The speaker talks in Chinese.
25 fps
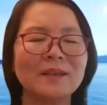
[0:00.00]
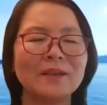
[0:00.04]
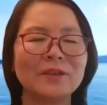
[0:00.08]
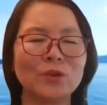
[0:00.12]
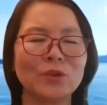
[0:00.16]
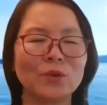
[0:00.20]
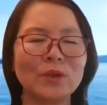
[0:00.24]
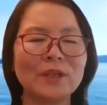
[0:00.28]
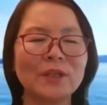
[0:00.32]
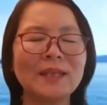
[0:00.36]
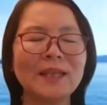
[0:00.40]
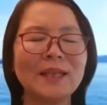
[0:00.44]

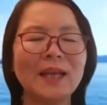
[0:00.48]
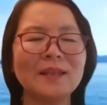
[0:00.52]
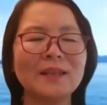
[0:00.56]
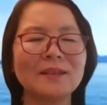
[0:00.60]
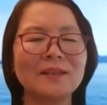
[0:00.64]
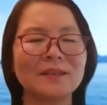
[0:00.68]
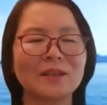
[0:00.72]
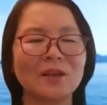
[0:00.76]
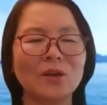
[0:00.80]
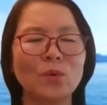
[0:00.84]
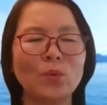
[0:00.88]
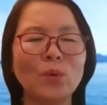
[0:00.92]
有一天，
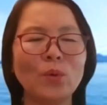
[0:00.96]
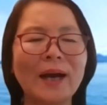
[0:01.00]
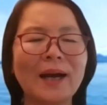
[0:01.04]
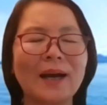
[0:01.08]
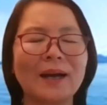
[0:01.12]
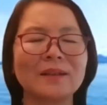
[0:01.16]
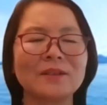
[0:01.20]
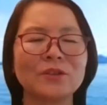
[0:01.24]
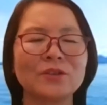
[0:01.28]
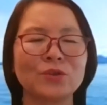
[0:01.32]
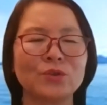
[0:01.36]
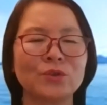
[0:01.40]
你的话
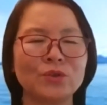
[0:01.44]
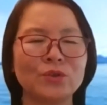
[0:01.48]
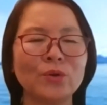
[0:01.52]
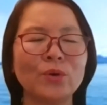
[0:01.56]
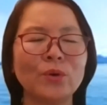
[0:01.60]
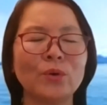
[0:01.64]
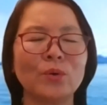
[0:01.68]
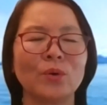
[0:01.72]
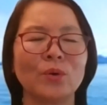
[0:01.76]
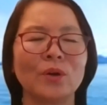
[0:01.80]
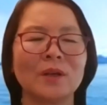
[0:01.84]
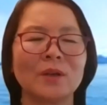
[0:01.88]
就救
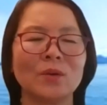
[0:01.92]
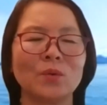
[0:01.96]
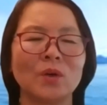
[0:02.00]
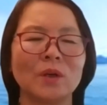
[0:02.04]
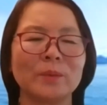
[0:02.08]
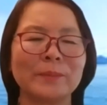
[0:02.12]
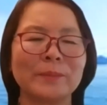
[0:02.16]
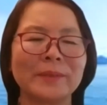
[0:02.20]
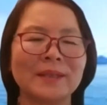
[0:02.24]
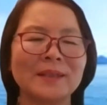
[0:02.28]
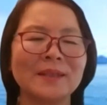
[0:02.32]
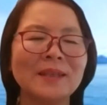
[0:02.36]
活了我
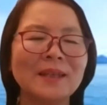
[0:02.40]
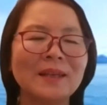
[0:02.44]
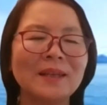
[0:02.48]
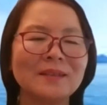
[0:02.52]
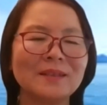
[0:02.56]
们。